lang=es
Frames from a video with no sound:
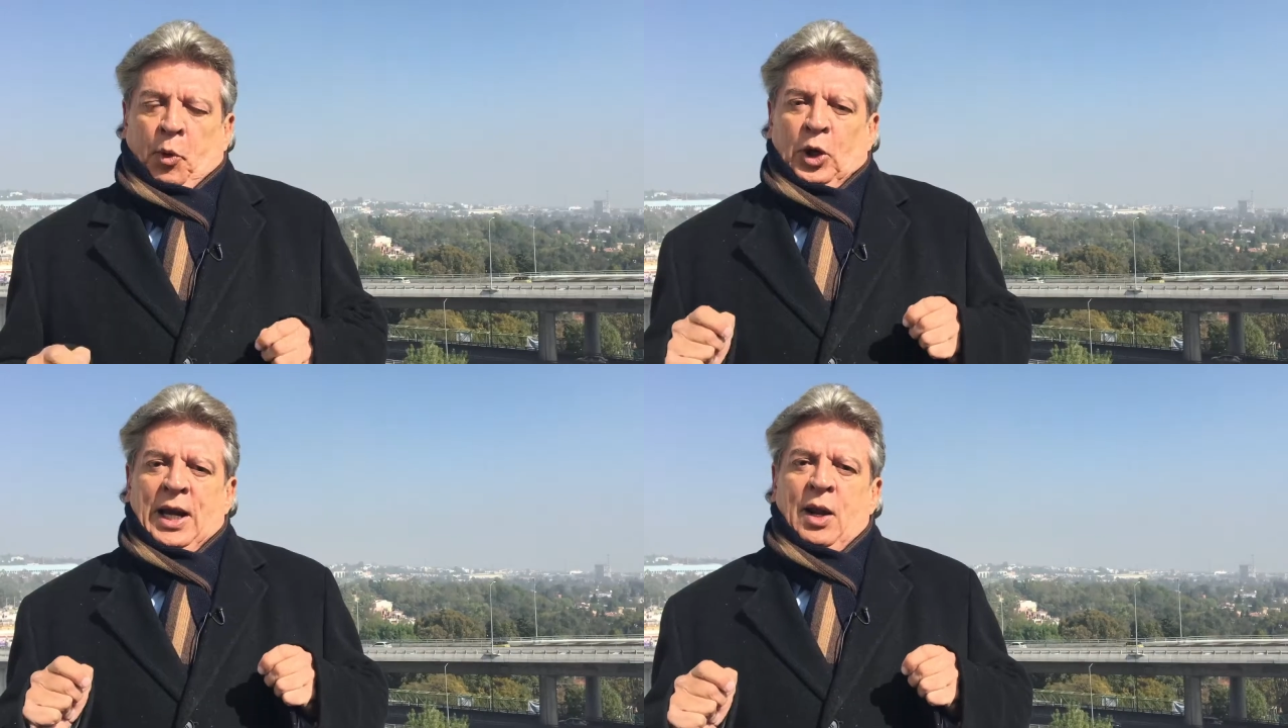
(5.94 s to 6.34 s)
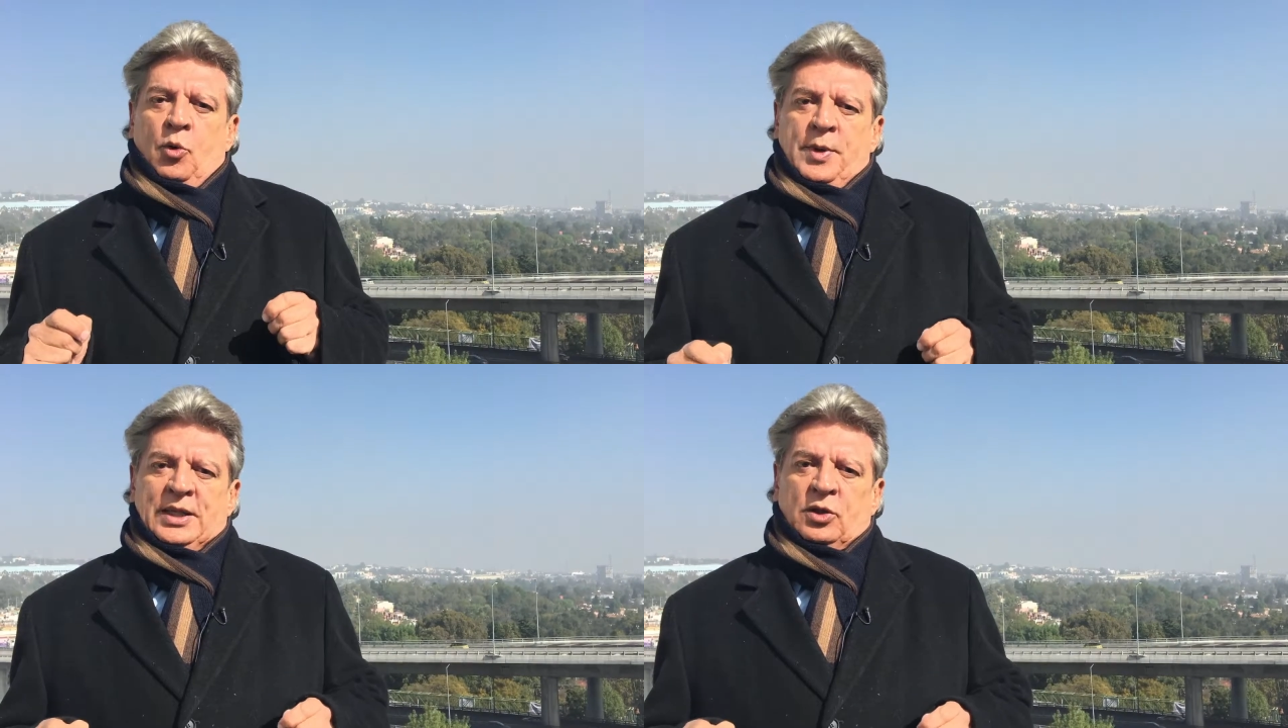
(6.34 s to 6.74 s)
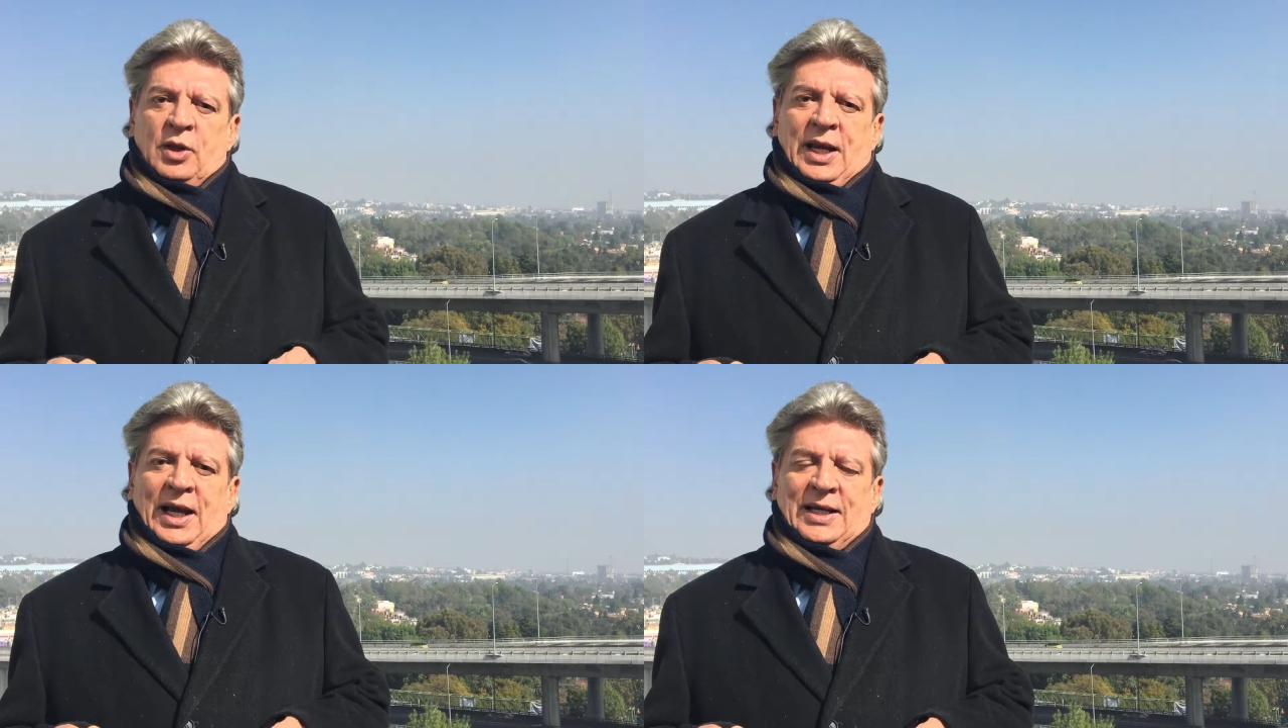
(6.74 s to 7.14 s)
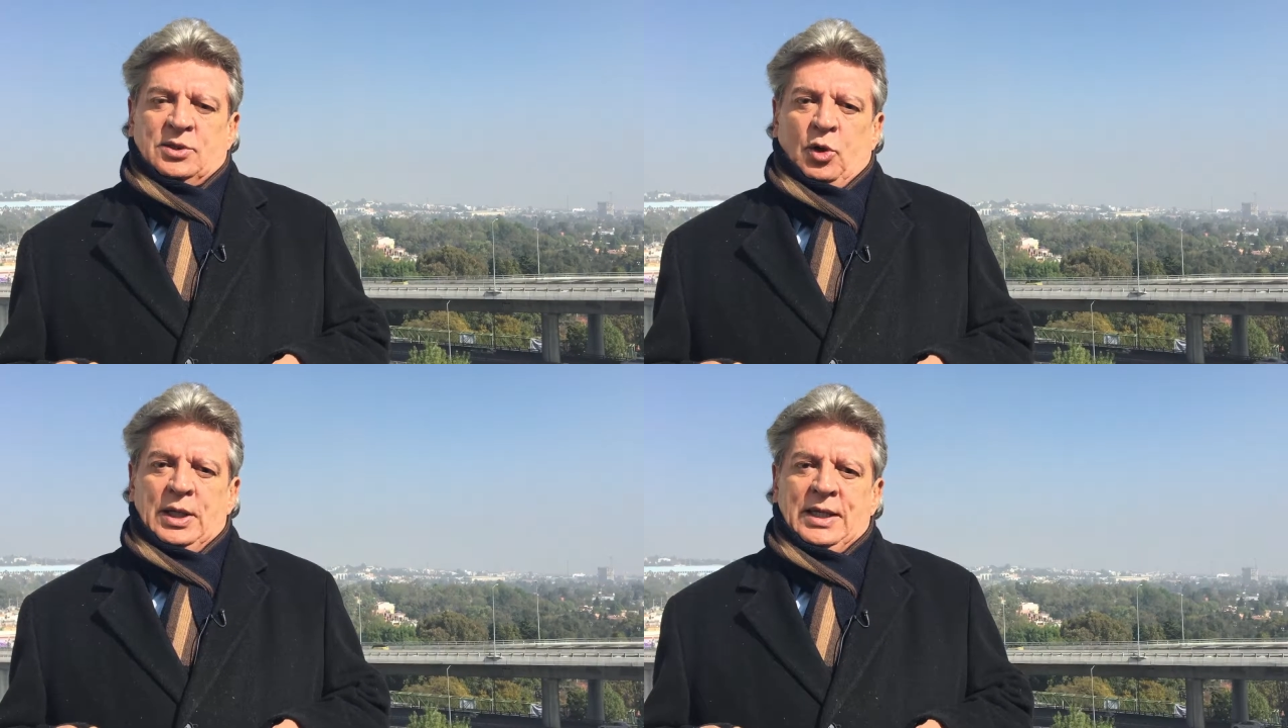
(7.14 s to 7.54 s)
por el aumento de la
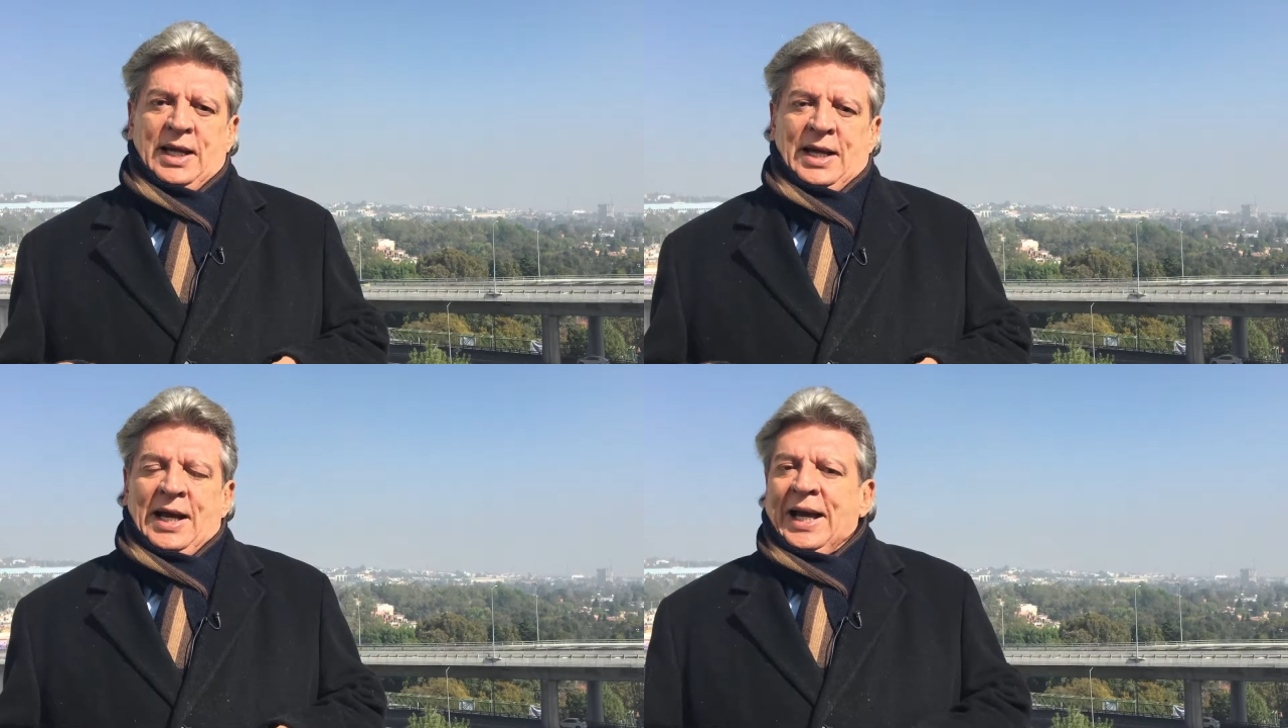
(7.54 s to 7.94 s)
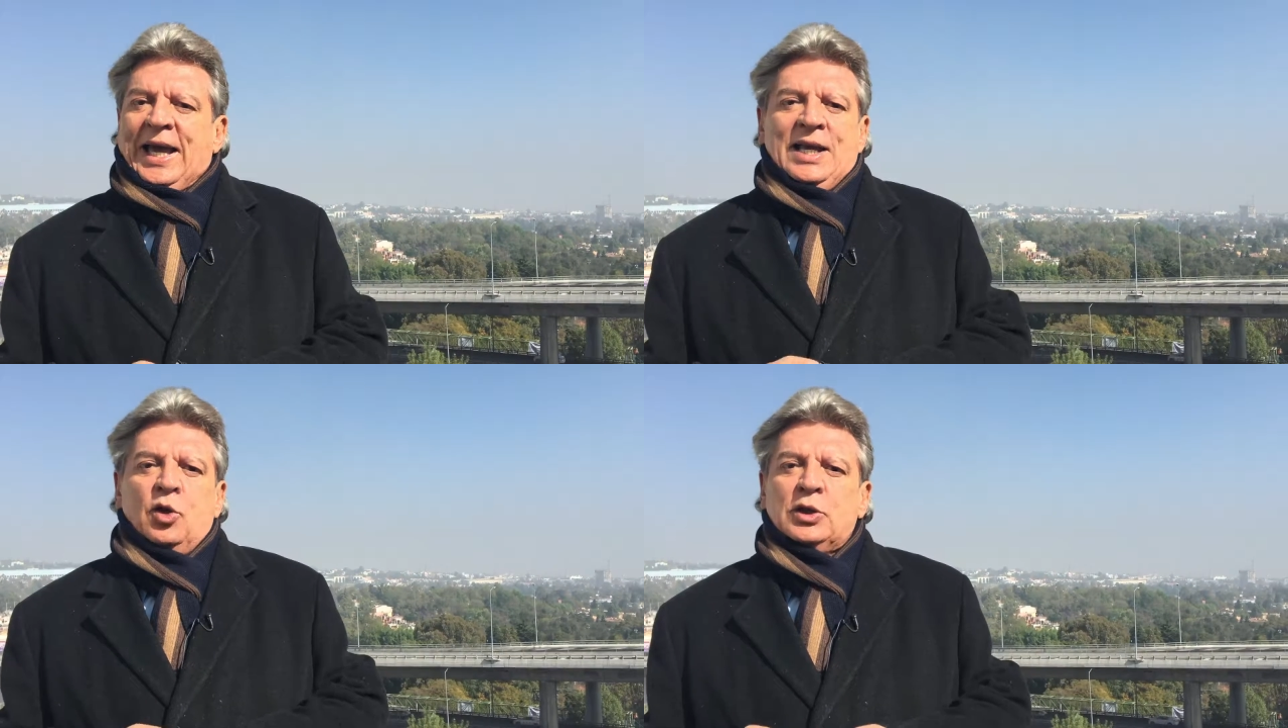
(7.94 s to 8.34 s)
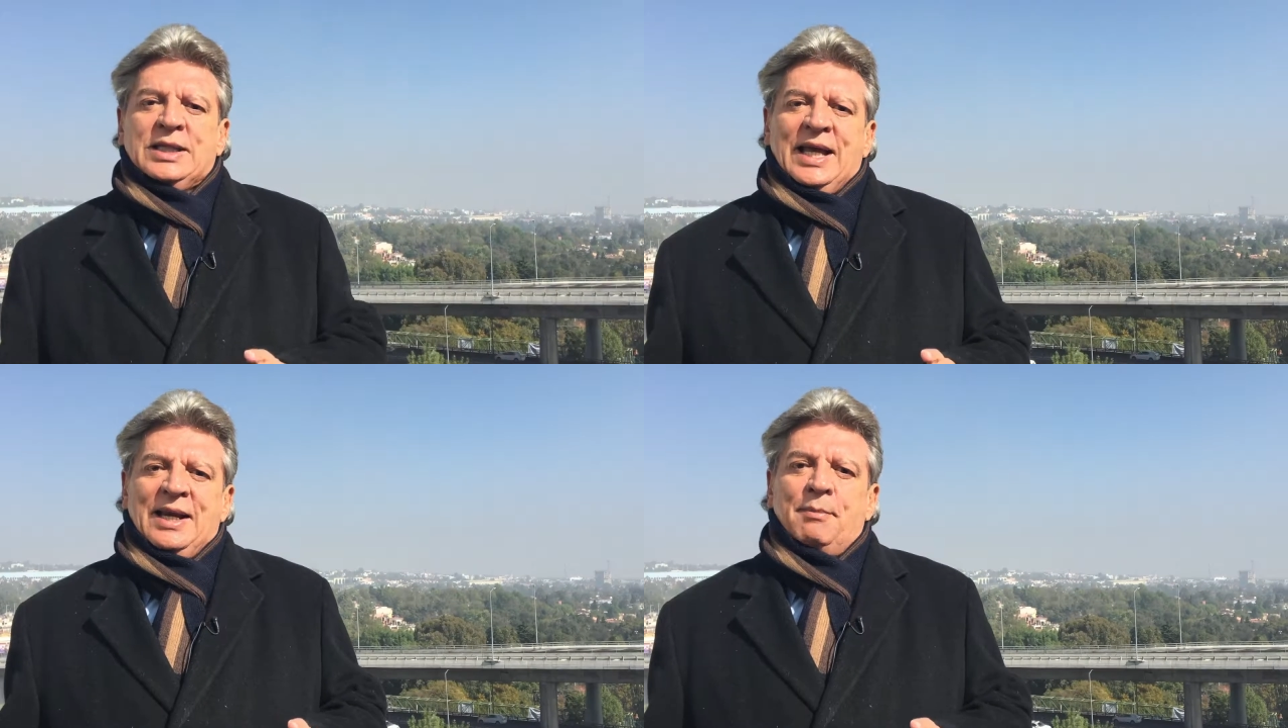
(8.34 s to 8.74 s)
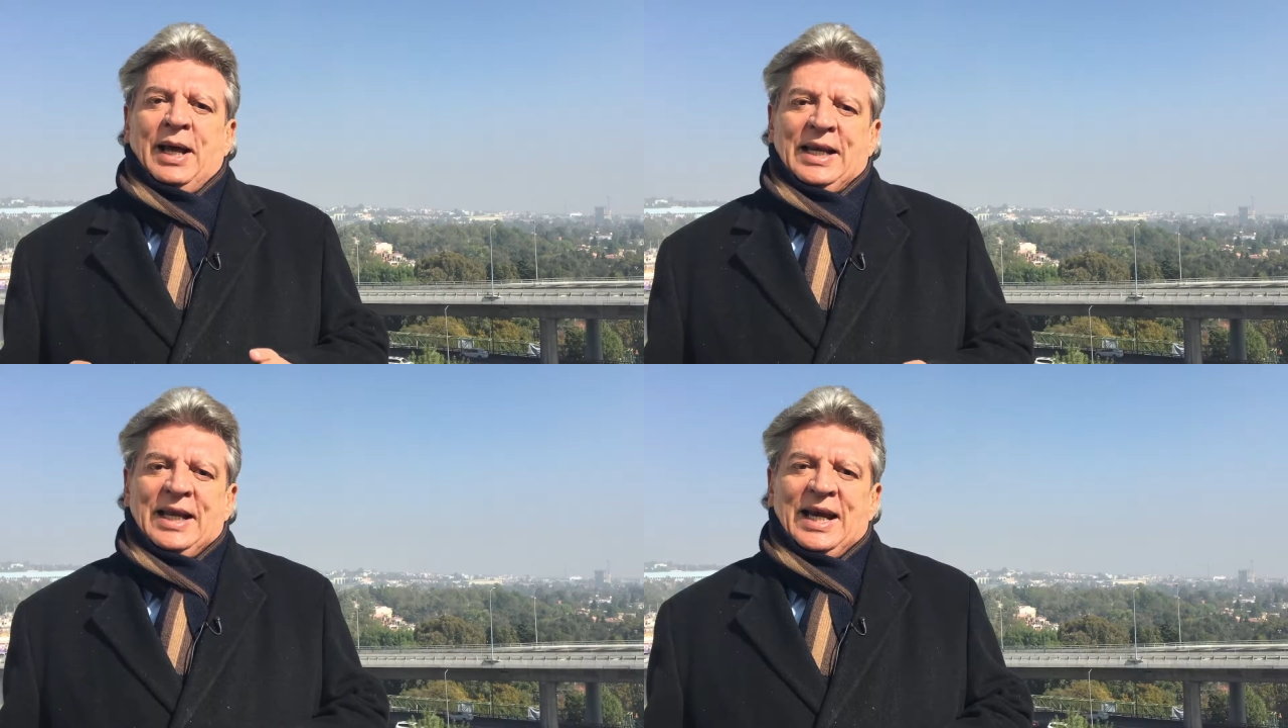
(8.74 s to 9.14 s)
gasolina, que no tiene
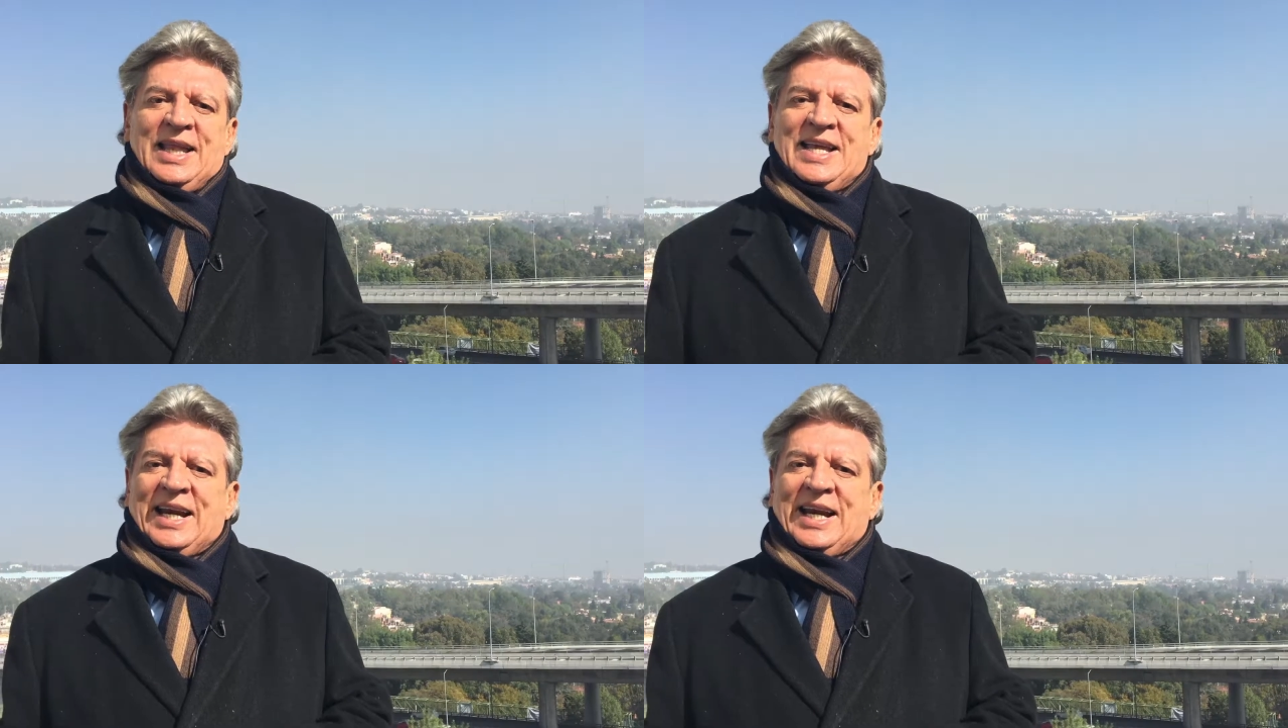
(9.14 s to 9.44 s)
manera de